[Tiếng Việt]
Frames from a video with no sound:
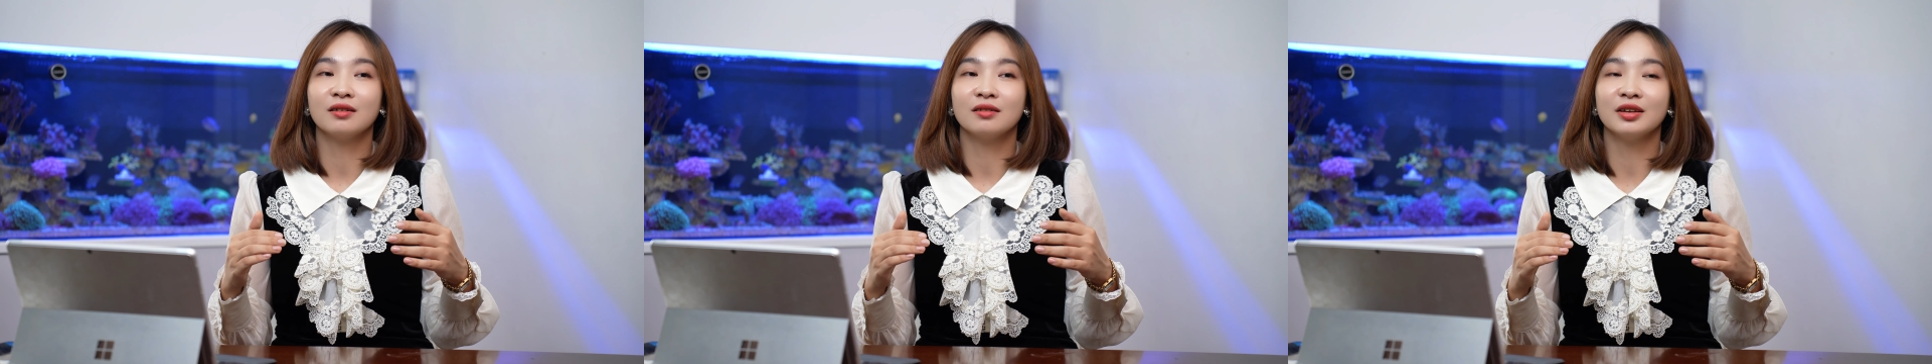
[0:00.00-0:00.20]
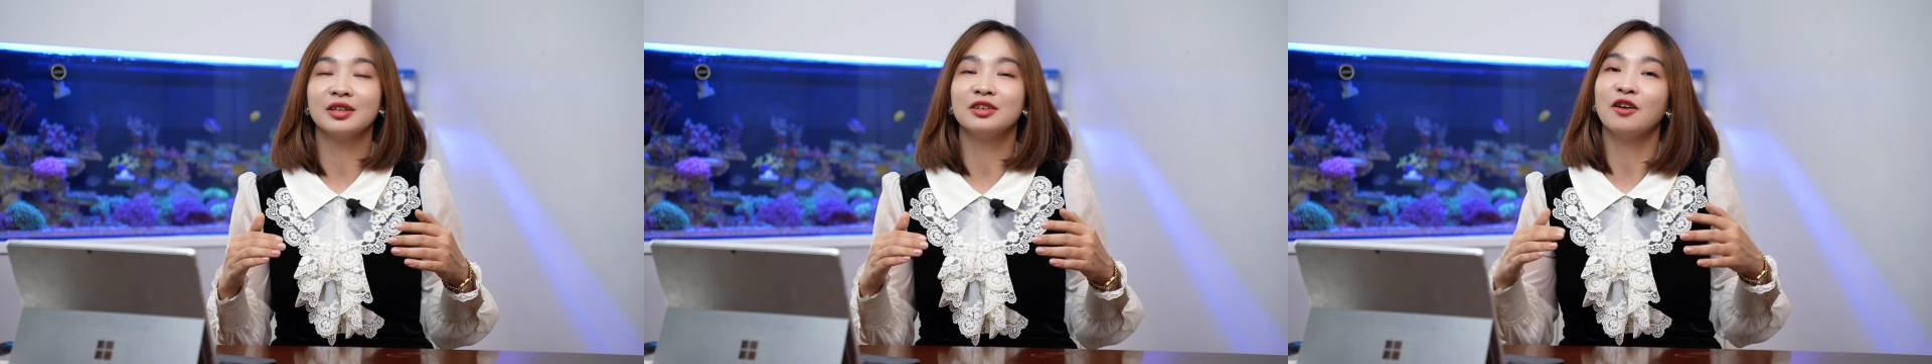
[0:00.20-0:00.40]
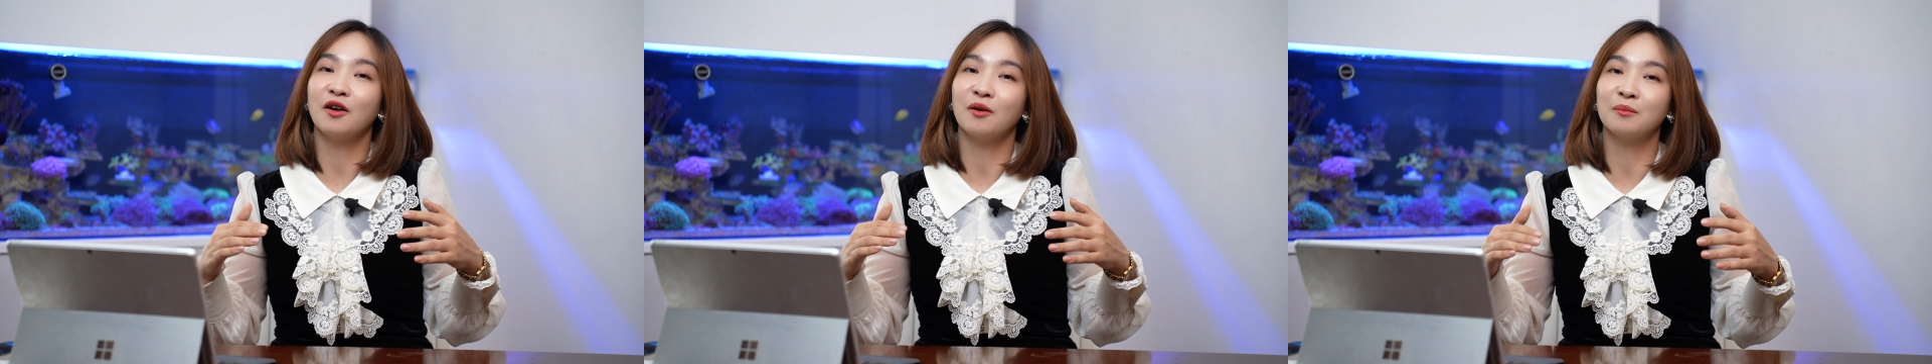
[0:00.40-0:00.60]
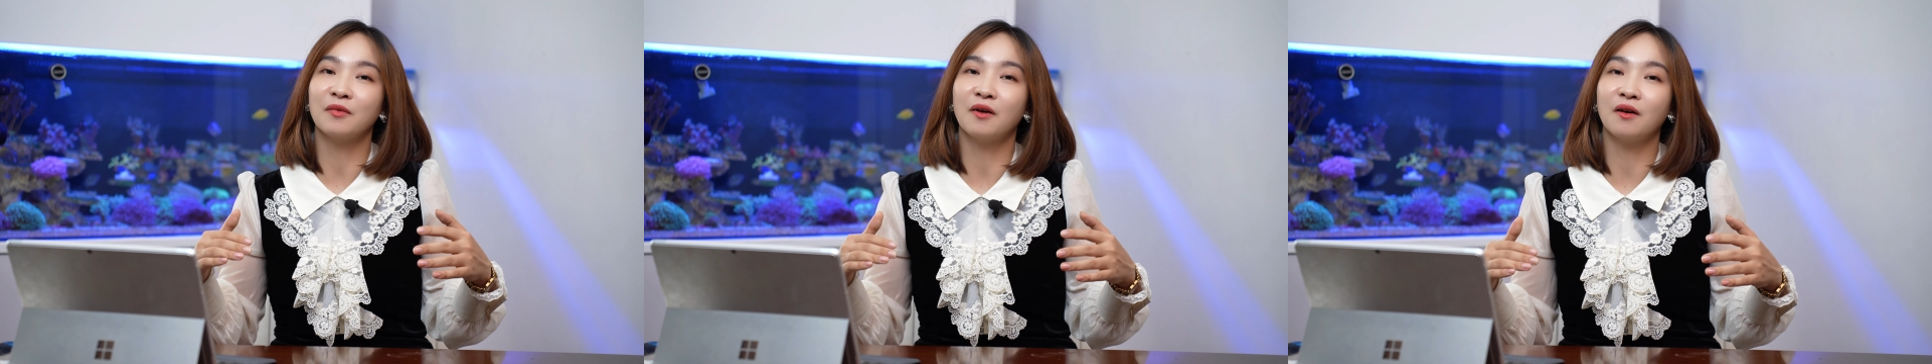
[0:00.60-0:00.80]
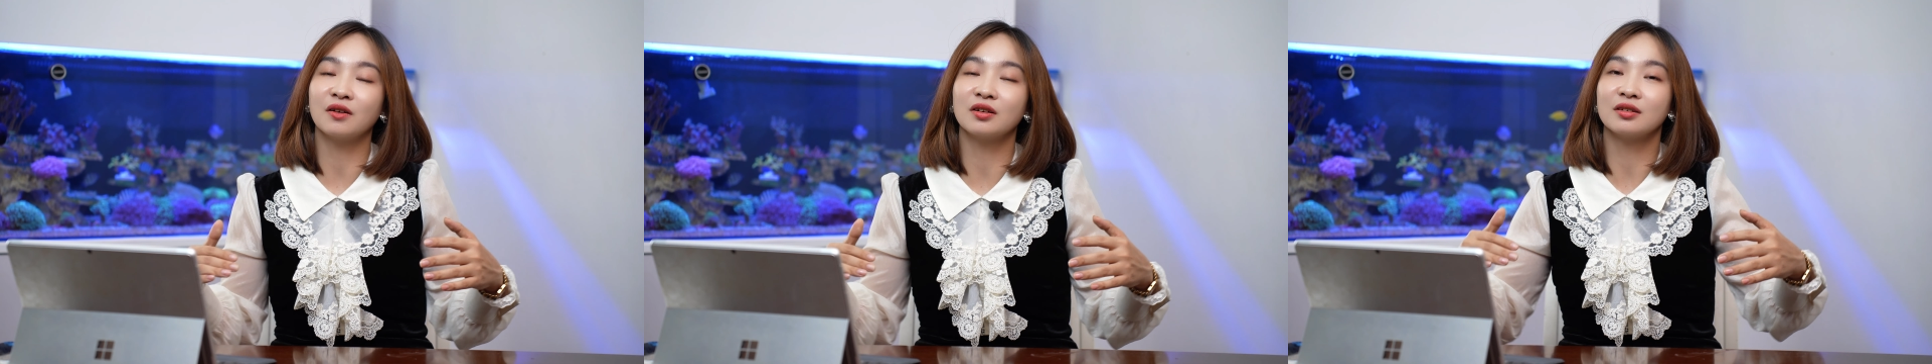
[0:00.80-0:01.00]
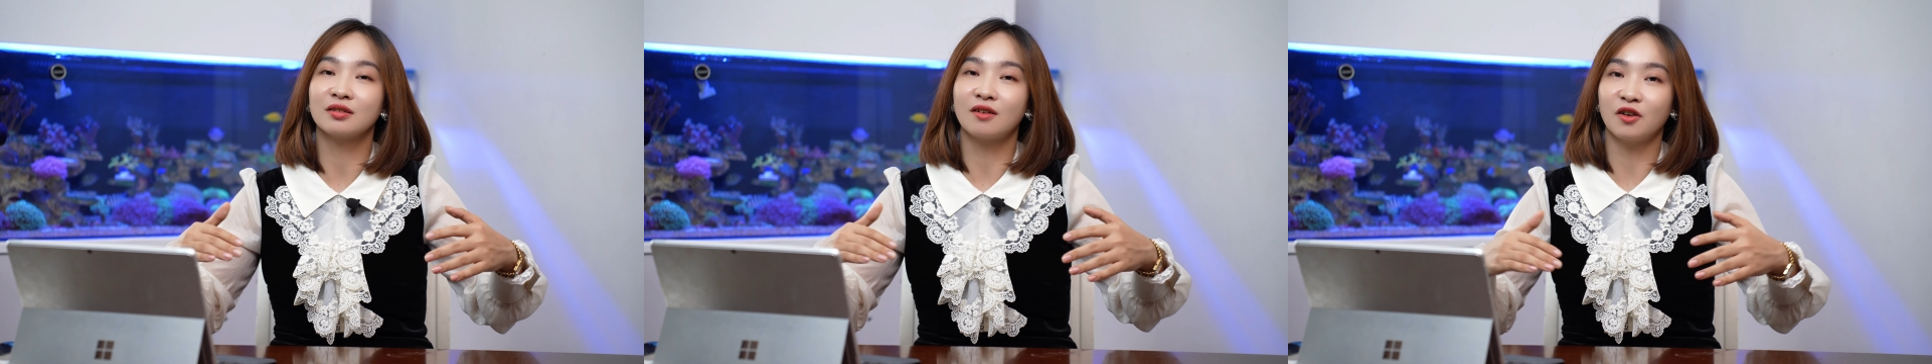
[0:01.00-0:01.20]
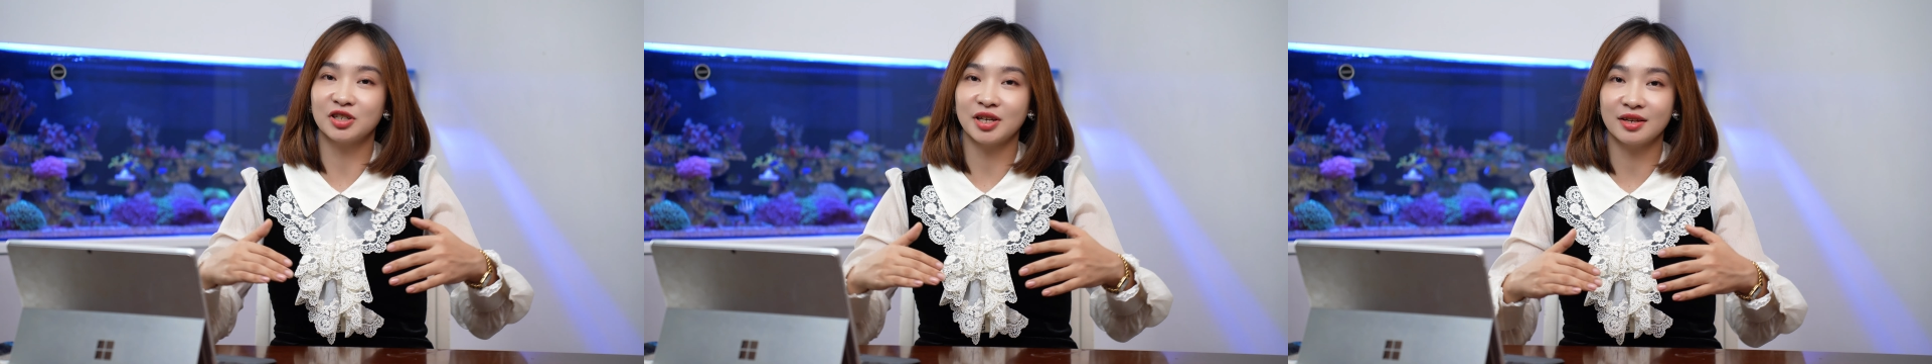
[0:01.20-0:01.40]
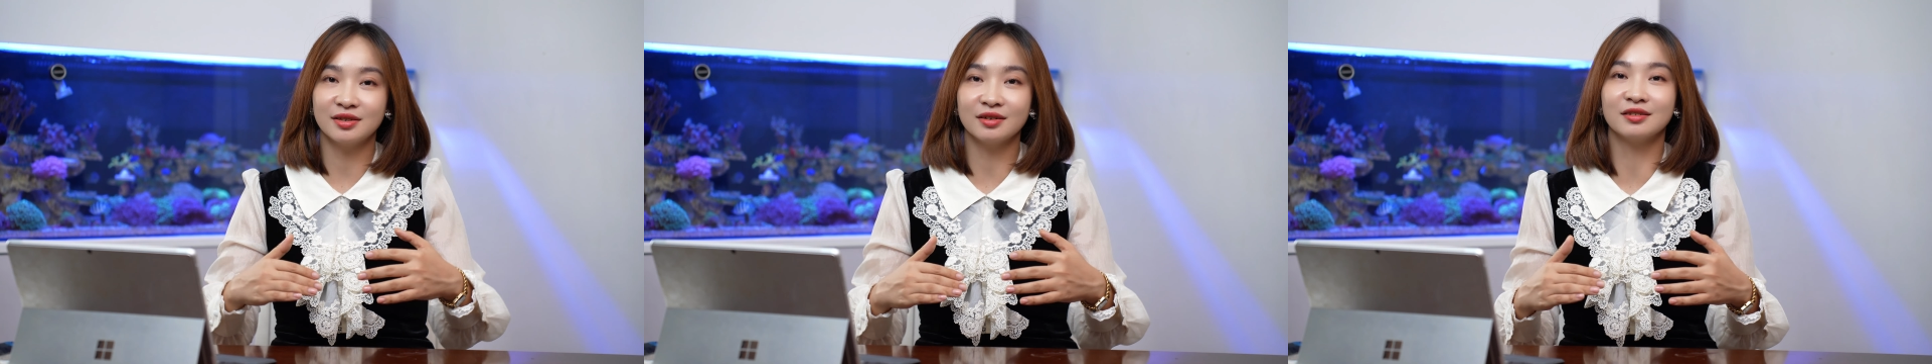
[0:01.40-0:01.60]
hình như họ, họ họ
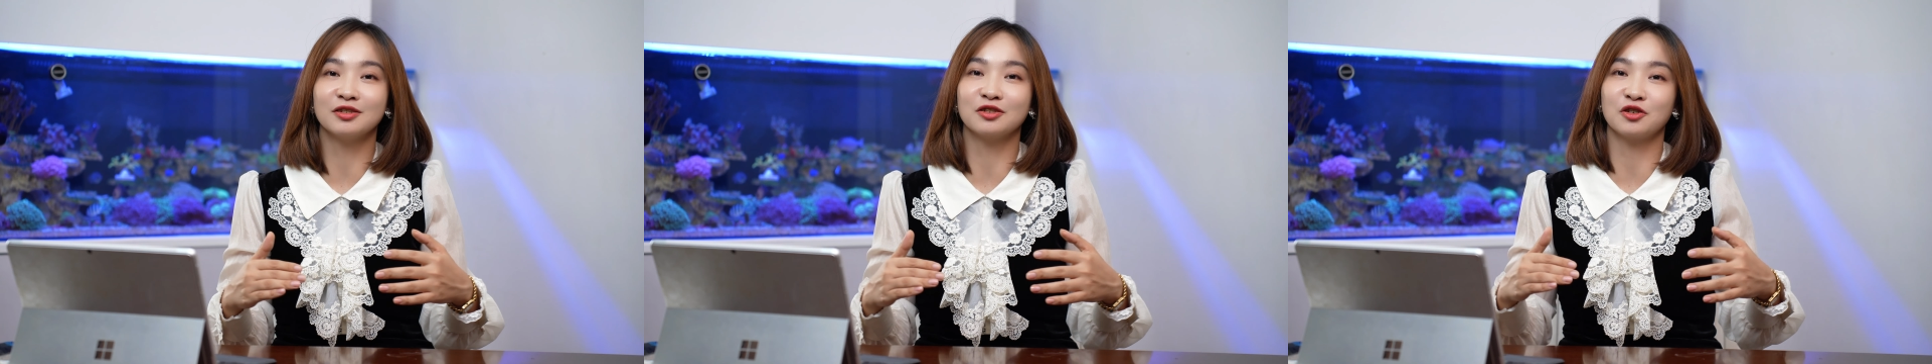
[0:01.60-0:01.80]
che chở được